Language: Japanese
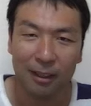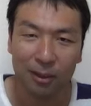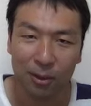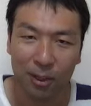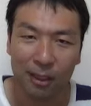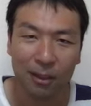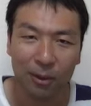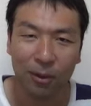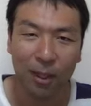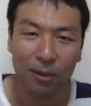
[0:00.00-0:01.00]
ちょっと安い
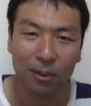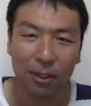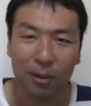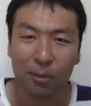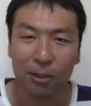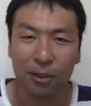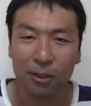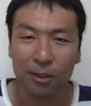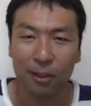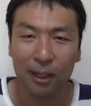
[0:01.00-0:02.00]
のを買うっていうのも一
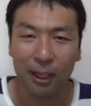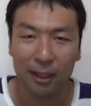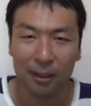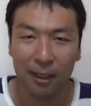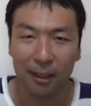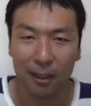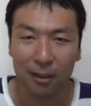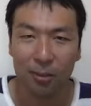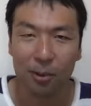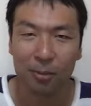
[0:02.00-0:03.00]
つの手かな
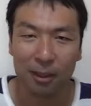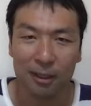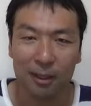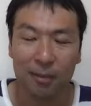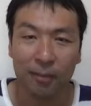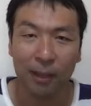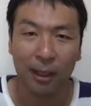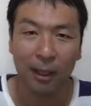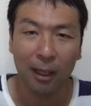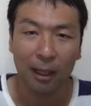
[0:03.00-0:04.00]
と思います
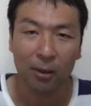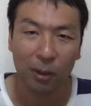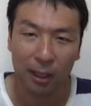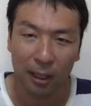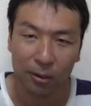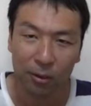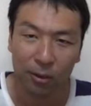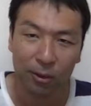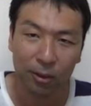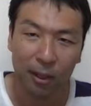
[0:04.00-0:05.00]
あとは
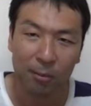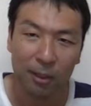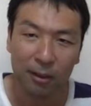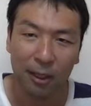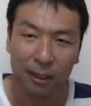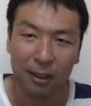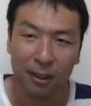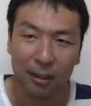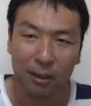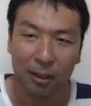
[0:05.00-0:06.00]
ヤフオクとかメルカリっ
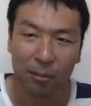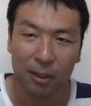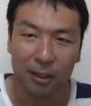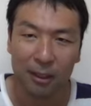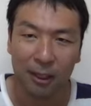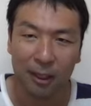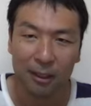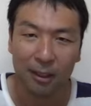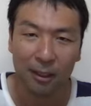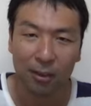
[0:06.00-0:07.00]
ていうのはやっぱりしっかり
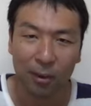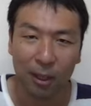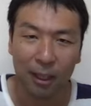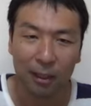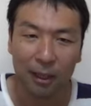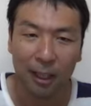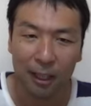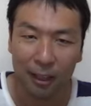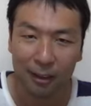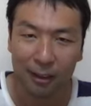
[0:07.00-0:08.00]
した人が
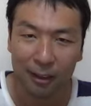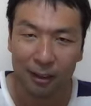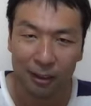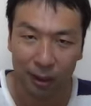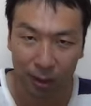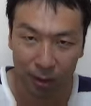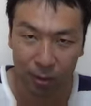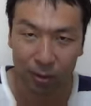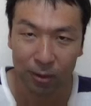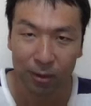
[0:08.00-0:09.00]
大半なんですけ
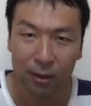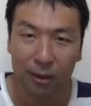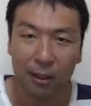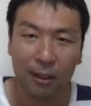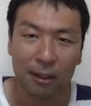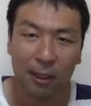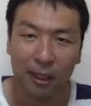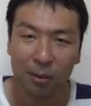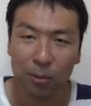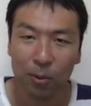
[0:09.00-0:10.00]
ど詐
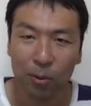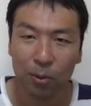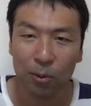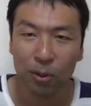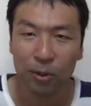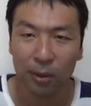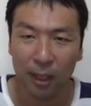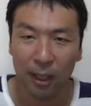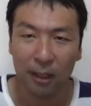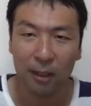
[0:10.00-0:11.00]
欺も多いの
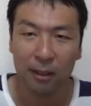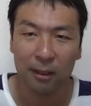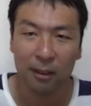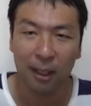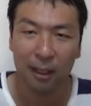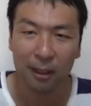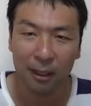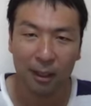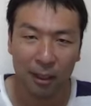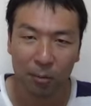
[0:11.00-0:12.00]
でなかな
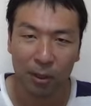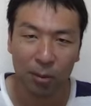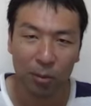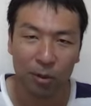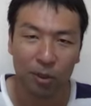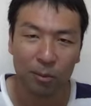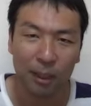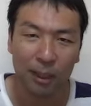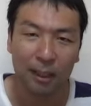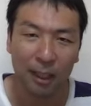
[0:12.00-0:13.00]
かやっぱりおすすめ
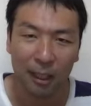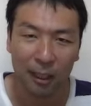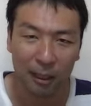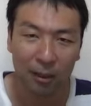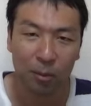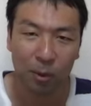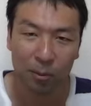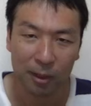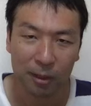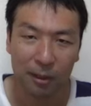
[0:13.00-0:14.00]
できないかなと思い
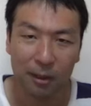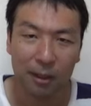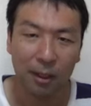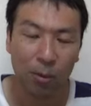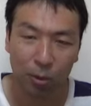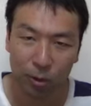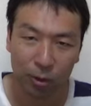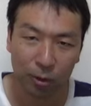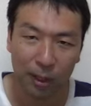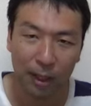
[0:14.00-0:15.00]
ますで
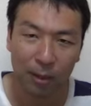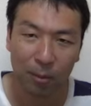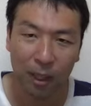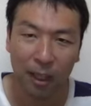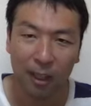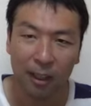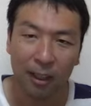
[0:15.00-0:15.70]
オークションであれば